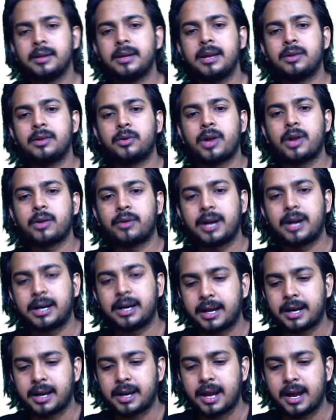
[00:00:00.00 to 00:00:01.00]
ये थोड़ा थोड़ा
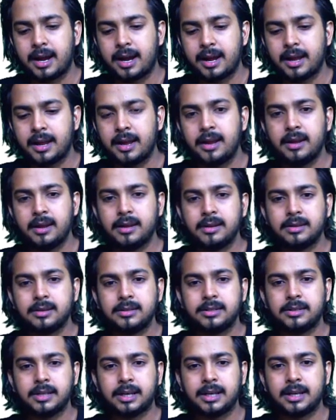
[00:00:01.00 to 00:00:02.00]
अटक रहा है
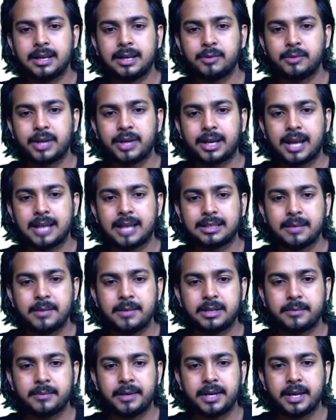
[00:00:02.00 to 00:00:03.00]
ठीक है ना ये मुझे क्लास के
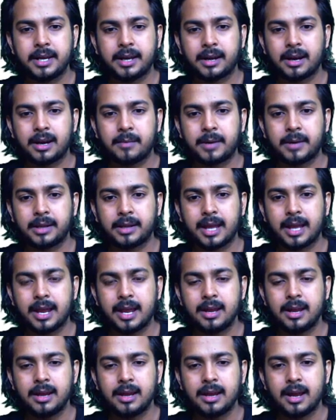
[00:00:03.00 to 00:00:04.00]
बीच में ठीक करना पड़ता
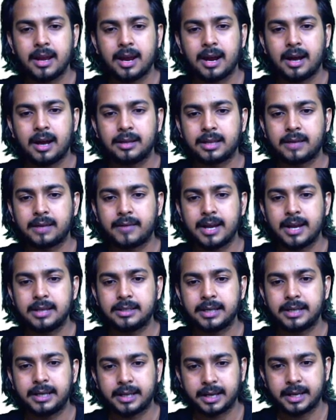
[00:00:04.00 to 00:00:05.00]
है
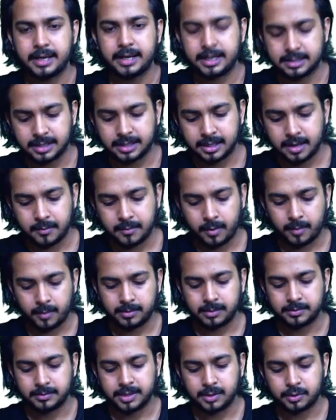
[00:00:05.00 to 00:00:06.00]
अदरवाइज इट क्रिएट सर्टन
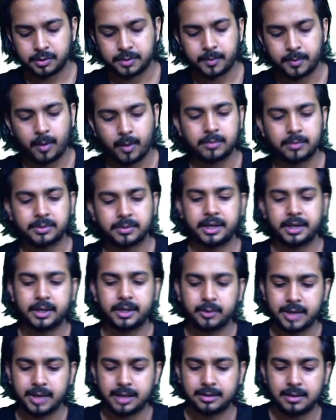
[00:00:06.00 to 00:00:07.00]
प्रॉब्लम्स ये कुछ प्रॉब्लम्स
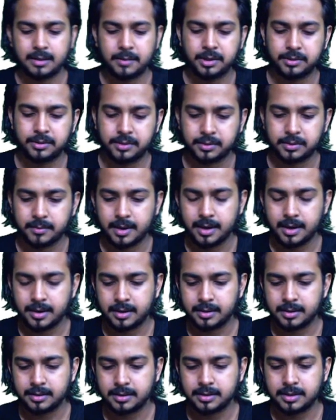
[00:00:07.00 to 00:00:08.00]
क्रिएट हो जाती हैं बीच बीच में
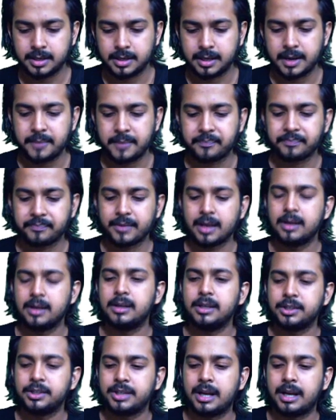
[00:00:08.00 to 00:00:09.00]
ठीक है
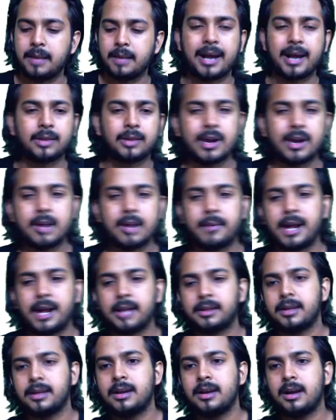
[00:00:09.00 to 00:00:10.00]
चलें बात को आगे
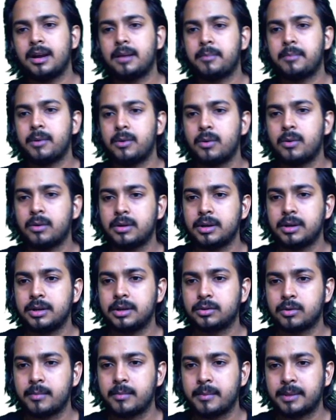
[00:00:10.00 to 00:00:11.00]
बढ़ाते हैं अपन लोग
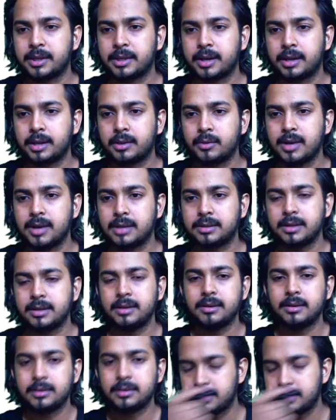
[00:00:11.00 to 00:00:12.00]
इसको मैं बंद करता हूँ यहाँ से
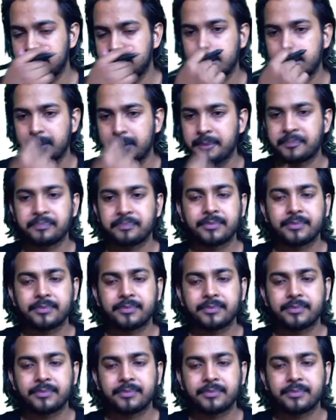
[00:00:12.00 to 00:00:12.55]
ठीक है